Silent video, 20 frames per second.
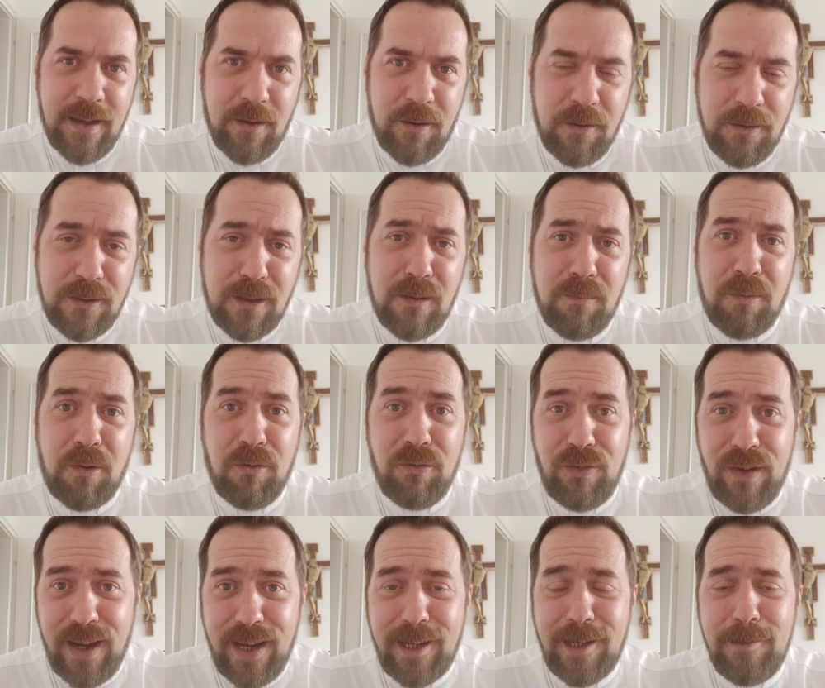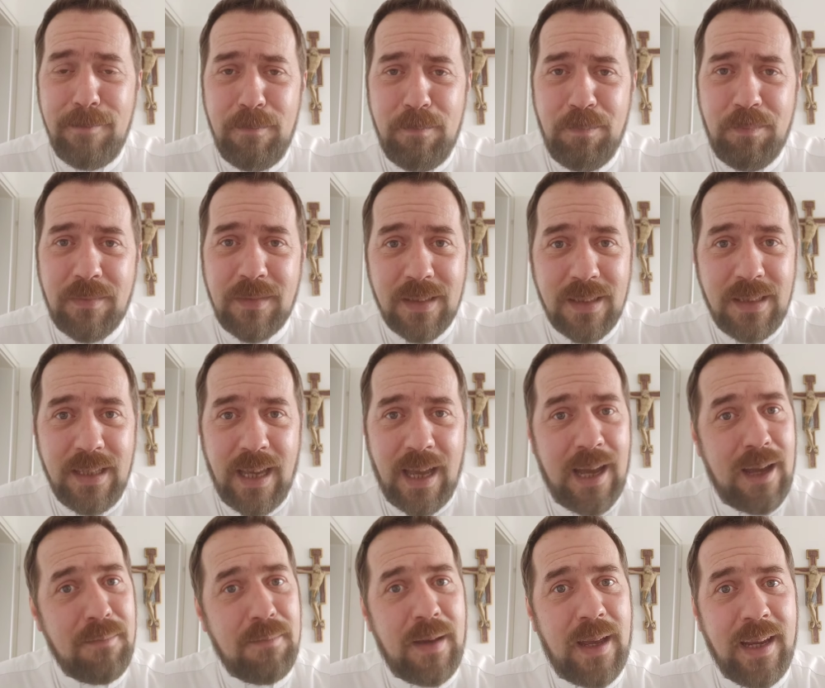Unsere Propheten, die
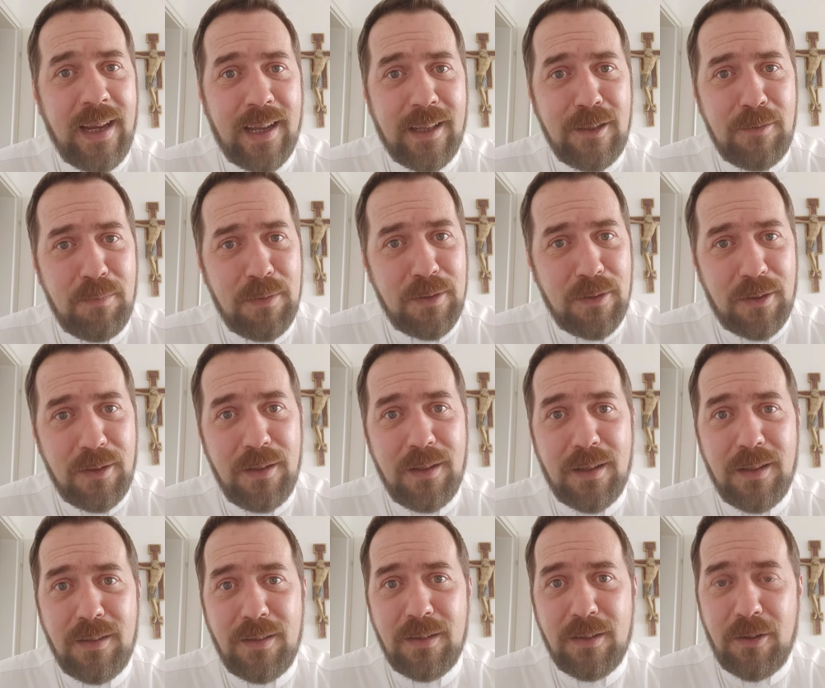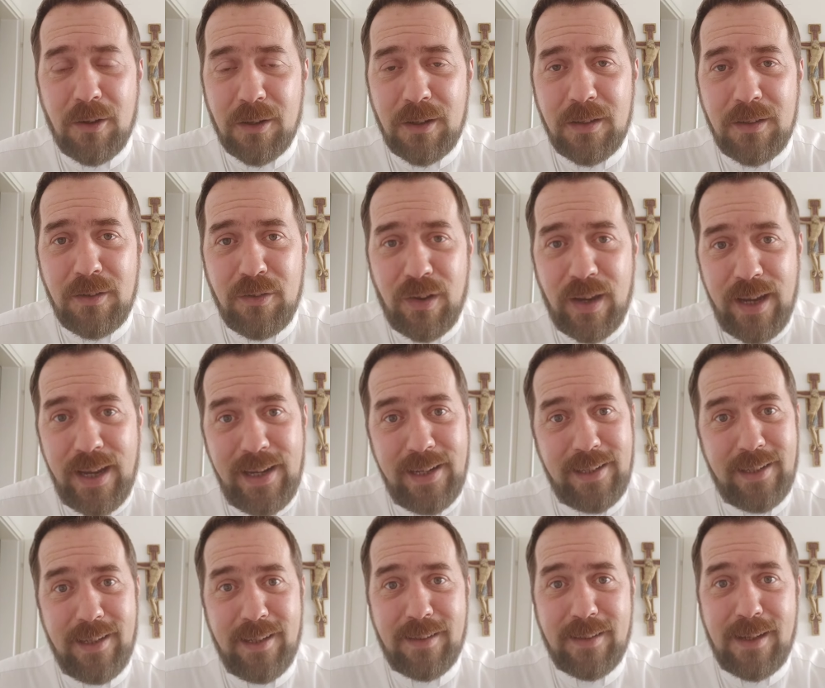haben ein ganz besonderes
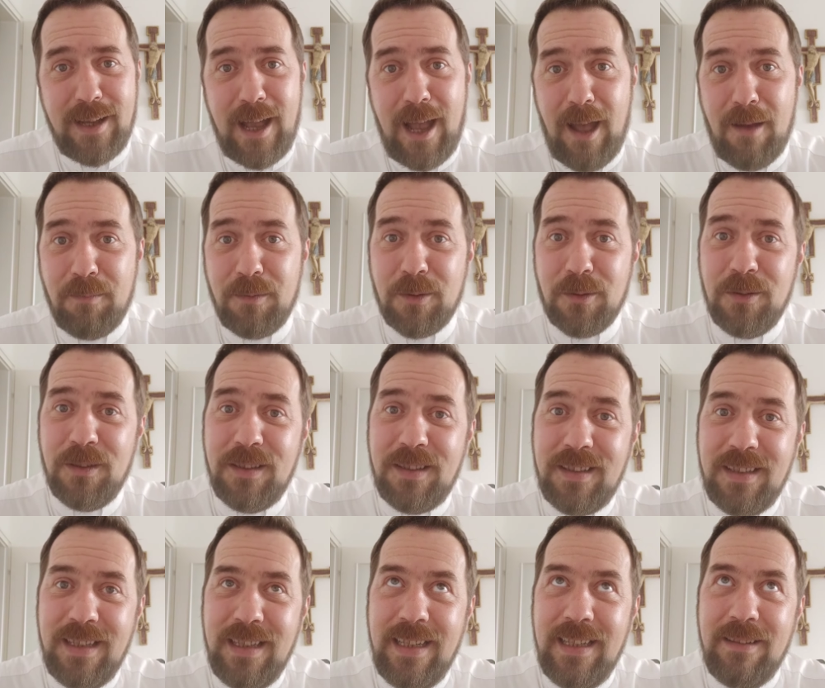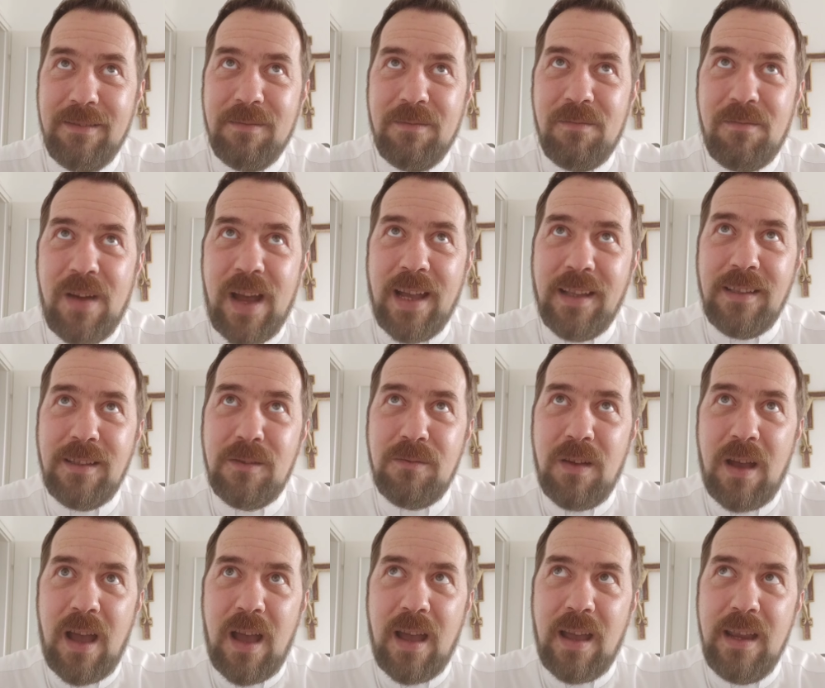Gottesverhältnis gehabt und die waren
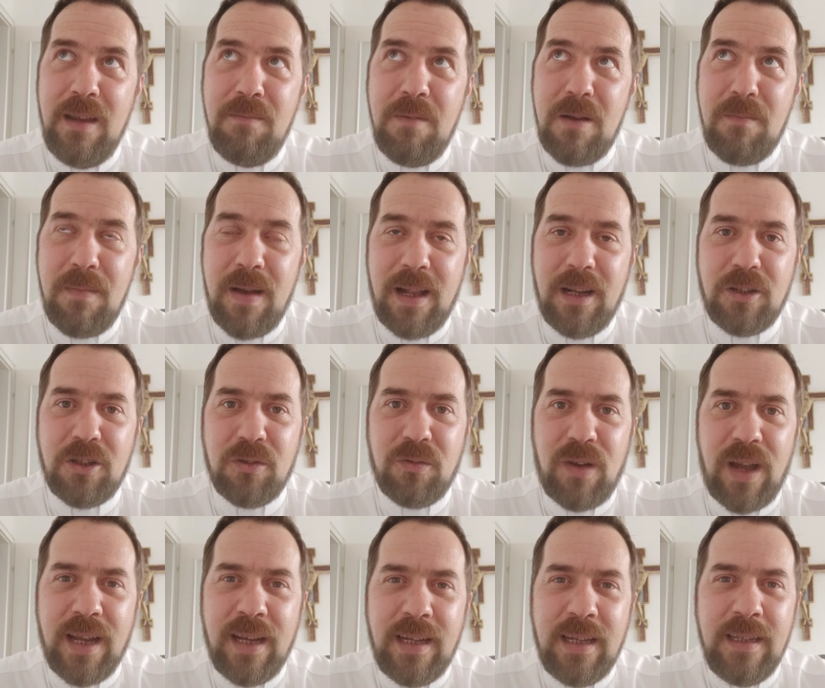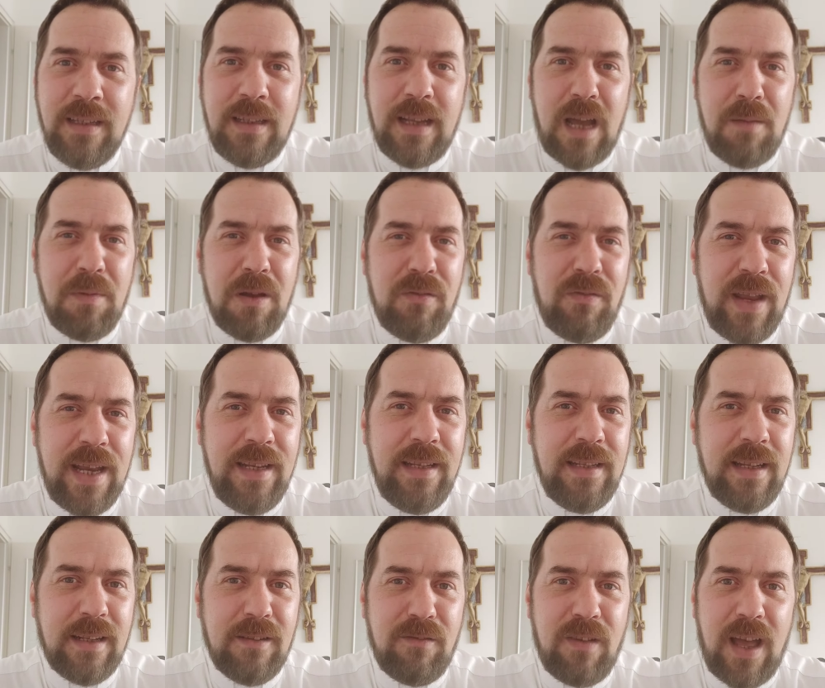zwar immer mal schwankend, aber
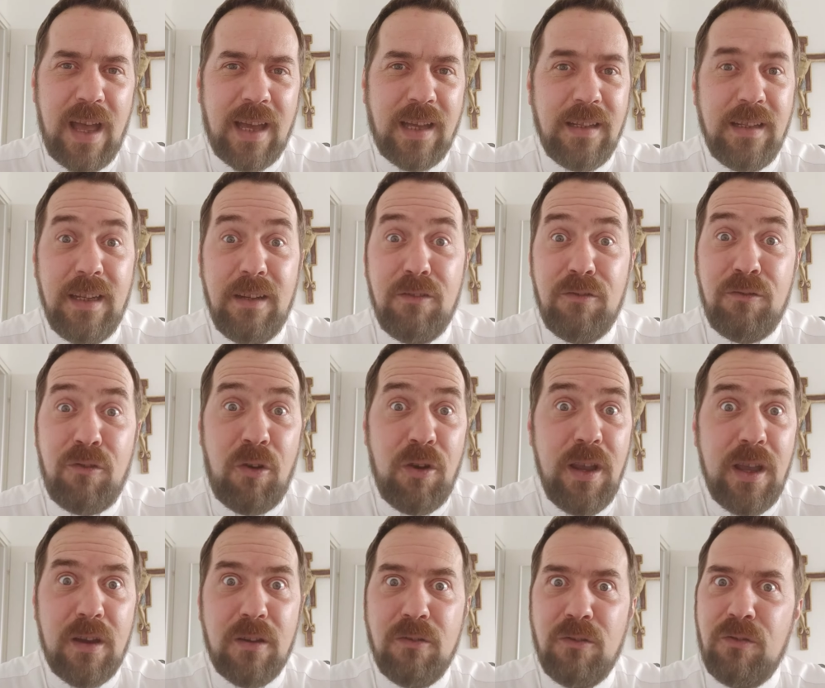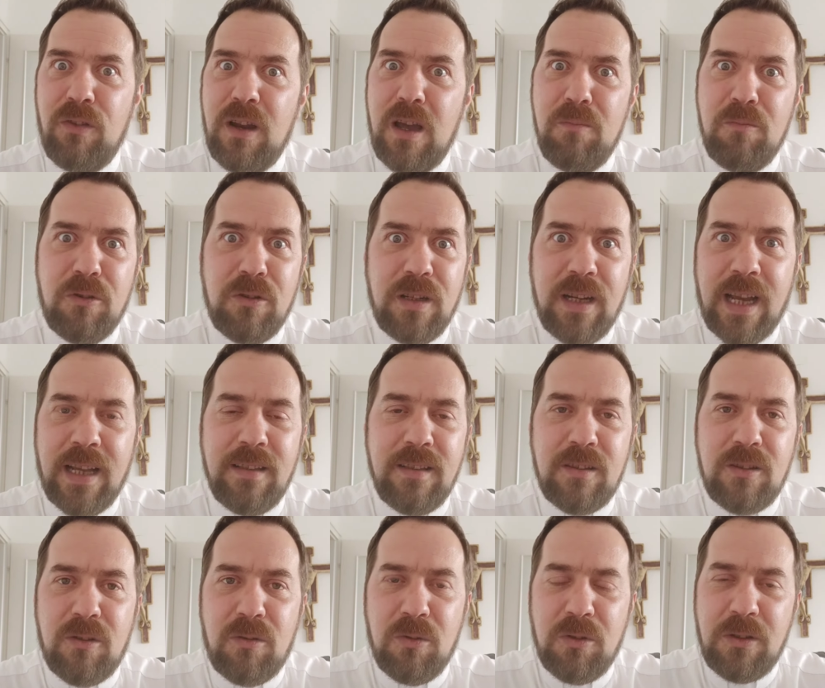wenn, dann waren die Feuer und Flamme und
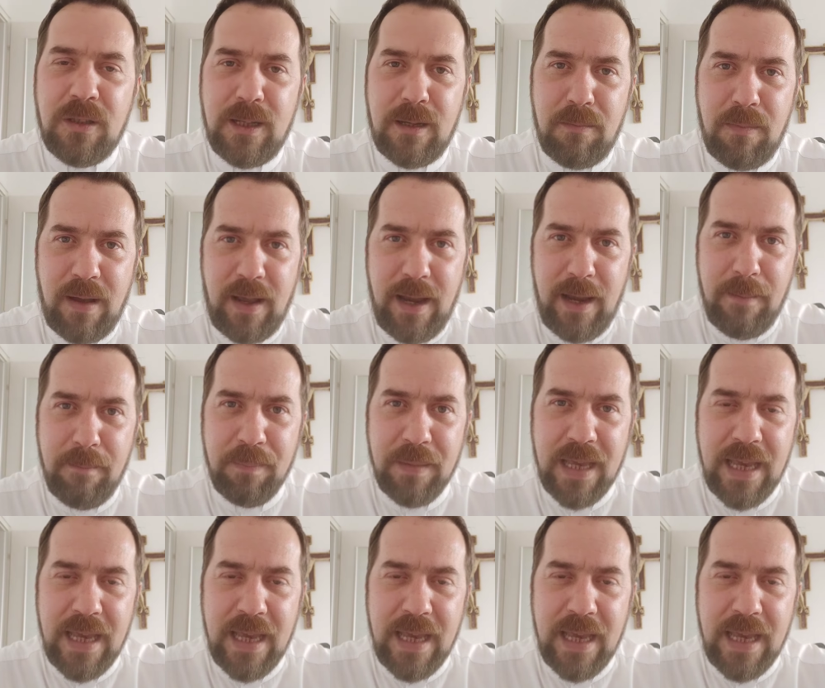ganz groß dabei.